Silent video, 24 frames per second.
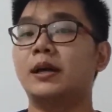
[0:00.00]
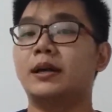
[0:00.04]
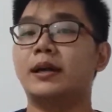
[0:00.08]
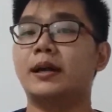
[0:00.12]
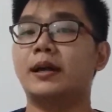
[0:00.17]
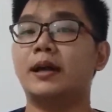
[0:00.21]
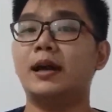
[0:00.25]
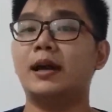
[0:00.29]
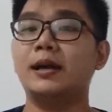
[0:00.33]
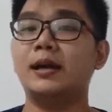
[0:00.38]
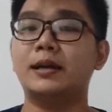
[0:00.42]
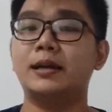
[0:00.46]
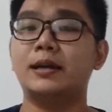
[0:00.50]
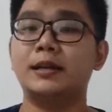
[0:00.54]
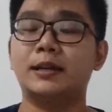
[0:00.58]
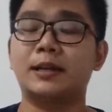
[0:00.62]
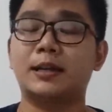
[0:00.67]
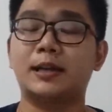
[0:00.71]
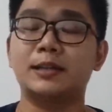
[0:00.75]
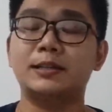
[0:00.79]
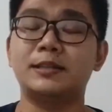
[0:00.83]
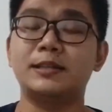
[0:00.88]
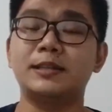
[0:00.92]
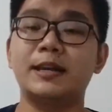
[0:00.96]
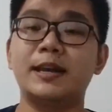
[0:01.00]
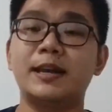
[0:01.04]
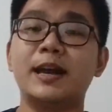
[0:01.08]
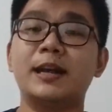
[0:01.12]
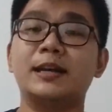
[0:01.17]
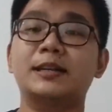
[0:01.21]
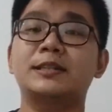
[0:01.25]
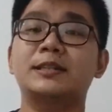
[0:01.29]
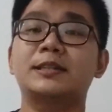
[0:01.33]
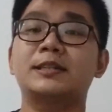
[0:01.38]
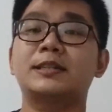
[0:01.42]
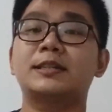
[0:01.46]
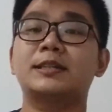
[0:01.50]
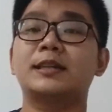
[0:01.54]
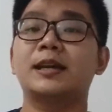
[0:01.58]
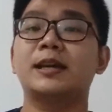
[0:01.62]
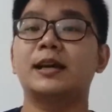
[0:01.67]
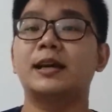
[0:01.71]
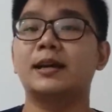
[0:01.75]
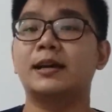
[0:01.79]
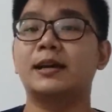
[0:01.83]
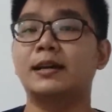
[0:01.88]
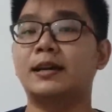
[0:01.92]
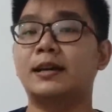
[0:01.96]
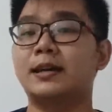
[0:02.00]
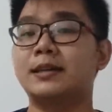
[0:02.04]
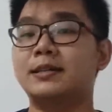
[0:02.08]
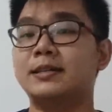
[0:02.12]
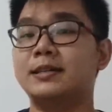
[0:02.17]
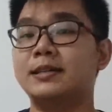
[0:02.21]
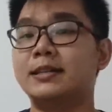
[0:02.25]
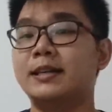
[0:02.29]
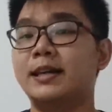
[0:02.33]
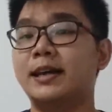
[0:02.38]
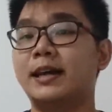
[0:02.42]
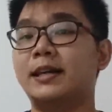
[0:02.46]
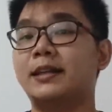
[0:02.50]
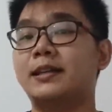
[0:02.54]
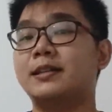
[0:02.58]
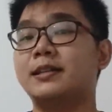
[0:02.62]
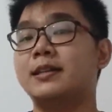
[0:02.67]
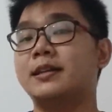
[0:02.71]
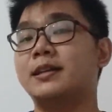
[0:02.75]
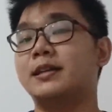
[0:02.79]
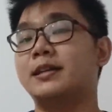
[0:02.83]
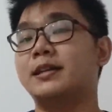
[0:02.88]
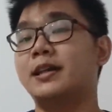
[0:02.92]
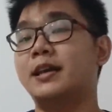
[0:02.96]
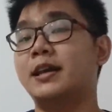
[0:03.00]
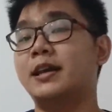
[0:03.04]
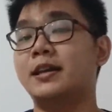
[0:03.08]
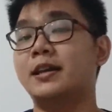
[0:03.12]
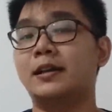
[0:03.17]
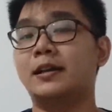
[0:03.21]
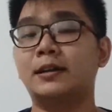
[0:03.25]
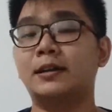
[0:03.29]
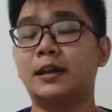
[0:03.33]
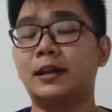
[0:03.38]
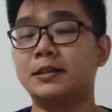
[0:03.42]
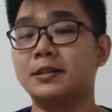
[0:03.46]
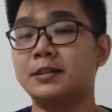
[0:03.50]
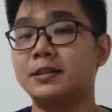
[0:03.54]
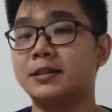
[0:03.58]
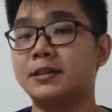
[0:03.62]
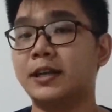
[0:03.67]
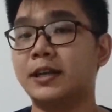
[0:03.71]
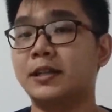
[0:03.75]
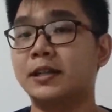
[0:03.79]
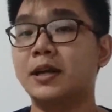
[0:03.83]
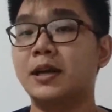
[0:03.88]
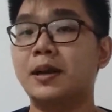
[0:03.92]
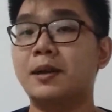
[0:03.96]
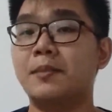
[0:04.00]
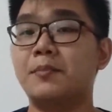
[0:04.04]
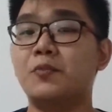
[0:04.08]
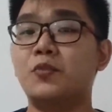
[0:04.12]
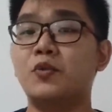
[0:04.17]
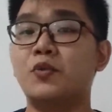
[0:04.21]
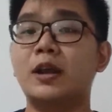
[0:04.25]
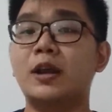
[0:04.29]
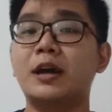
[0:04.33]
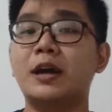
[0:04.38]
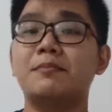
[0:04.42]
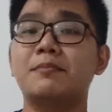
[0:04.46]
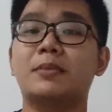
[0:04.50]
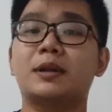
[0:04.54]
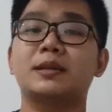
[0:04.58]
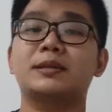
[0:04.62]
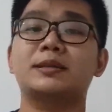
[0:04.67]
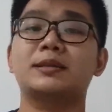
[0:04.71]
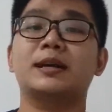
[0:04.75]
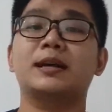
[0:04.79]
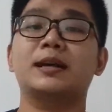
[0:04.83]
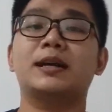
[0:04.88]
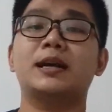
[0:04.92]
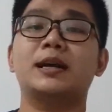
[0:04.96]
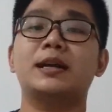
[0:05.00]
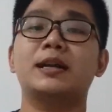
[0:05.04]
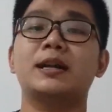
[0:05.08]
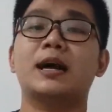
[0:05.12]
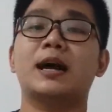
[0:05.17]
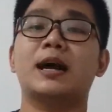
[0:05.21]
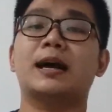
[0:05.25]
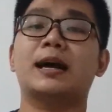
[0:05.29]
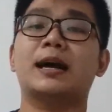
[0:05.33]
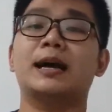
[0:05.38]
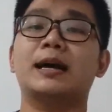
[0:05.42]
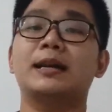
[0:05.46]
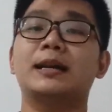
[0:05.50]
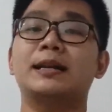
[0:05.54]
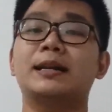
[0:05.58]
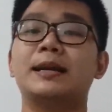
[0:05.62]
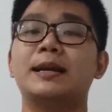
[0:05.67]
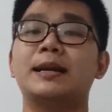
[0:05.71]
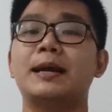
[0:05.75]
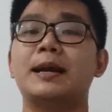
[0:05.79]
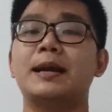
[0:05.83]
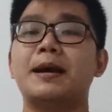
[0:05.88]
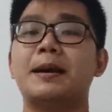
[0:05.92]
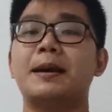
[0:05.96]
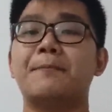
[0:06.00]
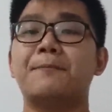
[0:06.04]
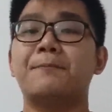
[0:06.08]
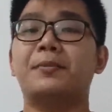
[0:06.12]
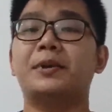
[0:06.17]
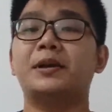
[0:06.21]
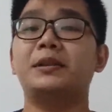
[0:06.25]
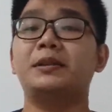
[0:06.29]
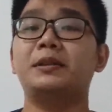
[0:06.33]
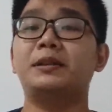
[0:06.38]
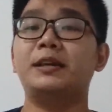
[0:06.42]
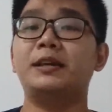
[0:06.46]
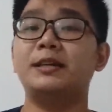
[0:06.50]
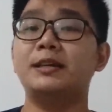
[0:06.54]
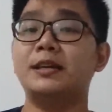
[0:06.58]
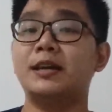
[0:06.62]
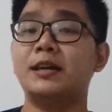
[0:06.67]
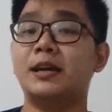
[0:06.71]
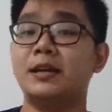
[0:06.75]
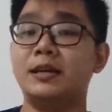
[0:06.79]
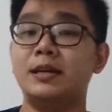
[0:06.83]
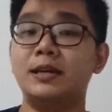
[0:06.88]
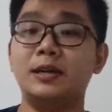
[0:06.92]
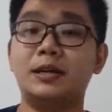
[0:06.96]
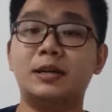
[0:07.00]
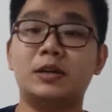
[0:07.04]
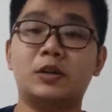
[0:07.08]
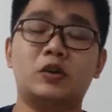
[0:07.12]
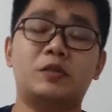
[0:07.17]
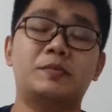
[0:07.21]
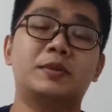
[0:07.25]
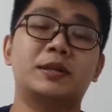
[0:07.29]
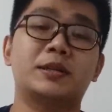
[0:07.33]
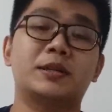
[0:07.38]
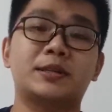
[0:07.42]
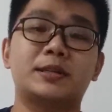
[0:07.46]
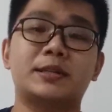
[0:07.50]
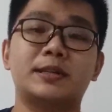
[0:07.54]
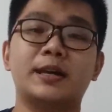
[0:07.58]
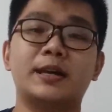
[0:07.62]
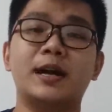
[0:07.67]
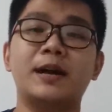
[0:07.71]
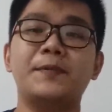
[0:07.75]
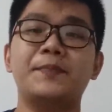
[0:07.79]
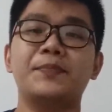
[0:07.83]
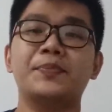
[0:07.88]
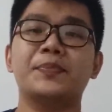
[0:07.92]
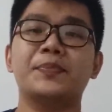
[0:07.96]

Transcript: ya generasi X, generasi Y, Y dan generasi Z mulai merasakan akan pentingnya e-commerce ya